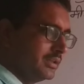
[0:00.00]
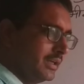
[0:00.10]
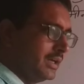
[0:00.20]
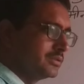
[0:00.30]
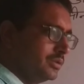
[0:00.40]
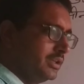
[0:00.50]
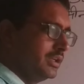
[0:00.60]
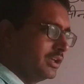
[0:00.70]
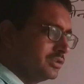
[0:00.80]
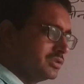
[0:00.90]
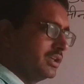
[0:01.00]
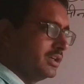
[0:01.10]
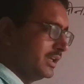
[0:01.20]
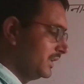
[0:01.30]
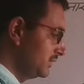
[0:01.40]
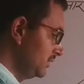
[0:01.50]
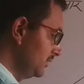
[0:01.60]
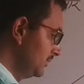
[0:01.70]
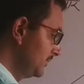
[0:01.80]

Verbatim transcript: लिए ना तो लिए लेकिन तेल डालते हैं